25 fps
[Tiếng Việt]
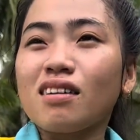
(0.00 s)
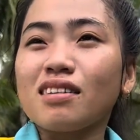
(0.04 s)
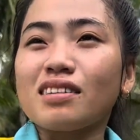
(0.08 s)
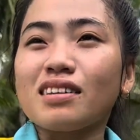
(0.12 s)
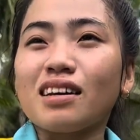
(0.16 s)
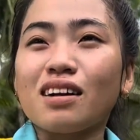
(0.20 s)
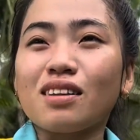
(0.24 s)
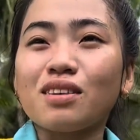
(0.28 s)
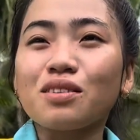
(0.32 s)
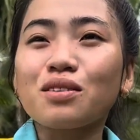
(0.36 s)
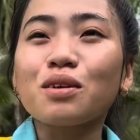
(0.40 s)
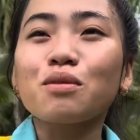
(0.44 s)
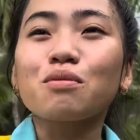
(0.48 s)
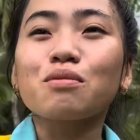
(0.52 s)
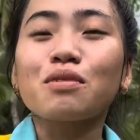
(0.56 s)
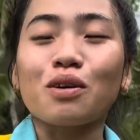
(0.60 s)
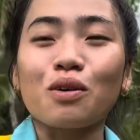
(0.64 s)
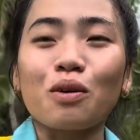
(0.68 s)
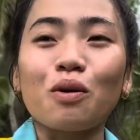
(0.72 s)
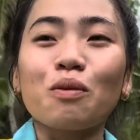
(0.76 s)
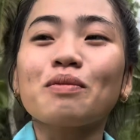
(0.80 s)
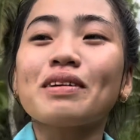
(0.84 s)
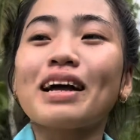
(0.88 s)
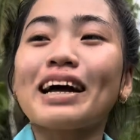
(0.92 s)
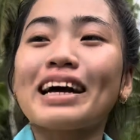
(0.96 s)
dạ nói chung là
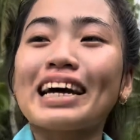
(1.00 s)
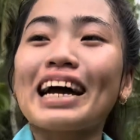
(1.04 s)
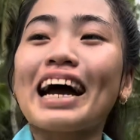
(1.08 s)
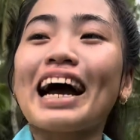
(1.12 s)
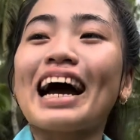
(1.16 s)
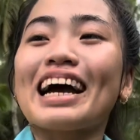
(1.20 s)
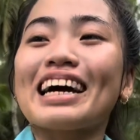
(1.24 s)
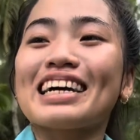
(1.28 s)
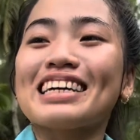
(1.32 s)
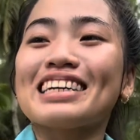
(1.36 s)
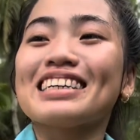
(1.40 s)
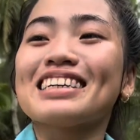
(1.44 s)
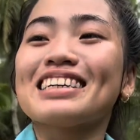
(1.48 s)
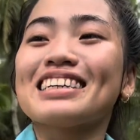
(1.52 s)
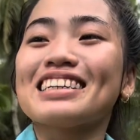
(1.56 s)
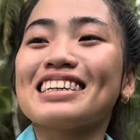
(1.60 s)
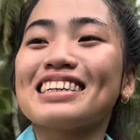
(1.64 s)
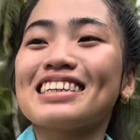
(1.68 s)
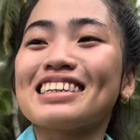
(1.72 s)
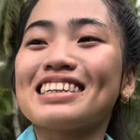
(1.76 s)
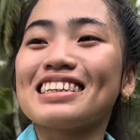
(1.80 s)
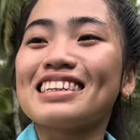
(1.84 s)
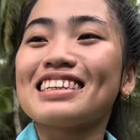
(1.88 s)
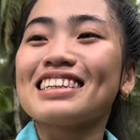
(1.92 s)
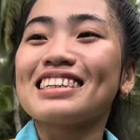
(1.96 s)
cũng lai gai
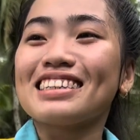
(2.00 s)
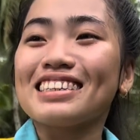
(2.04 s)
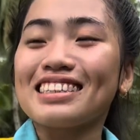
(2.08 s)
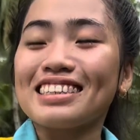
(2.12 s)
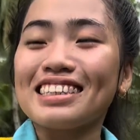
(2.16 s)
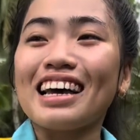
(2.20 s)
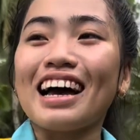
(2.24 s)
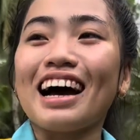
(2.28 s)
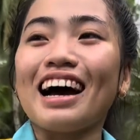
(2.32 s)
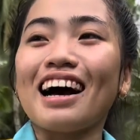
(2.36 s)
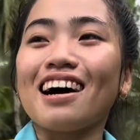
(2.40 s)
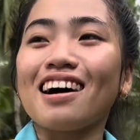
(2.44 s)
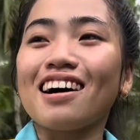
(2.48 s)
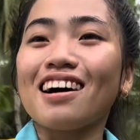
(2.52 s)
cũng lai gai dạ